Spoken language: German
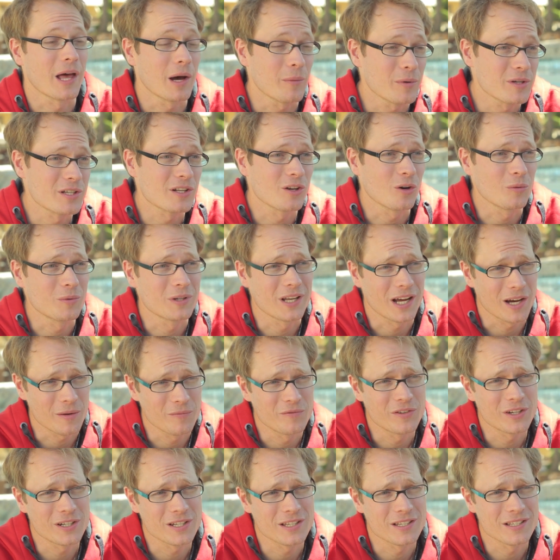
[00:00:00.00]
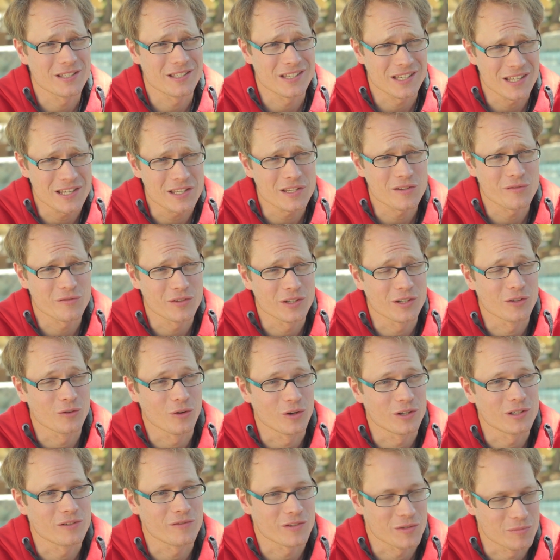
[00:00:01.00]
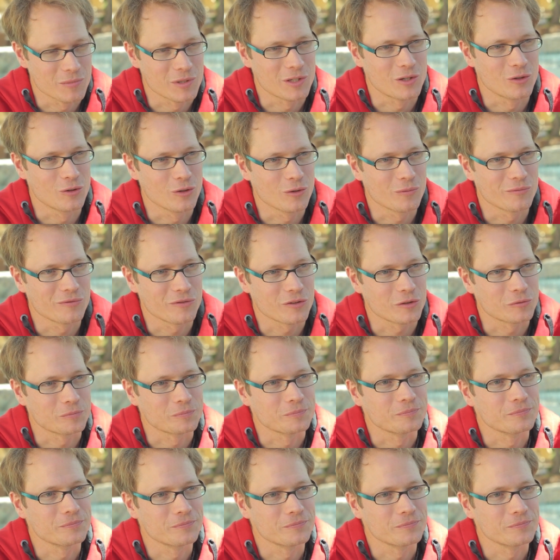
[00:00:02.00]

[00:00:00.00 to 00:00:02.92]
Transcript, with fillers: Aber ich glaube, da haben wirklich sehr, sehr viele Leute was mitgenommen von.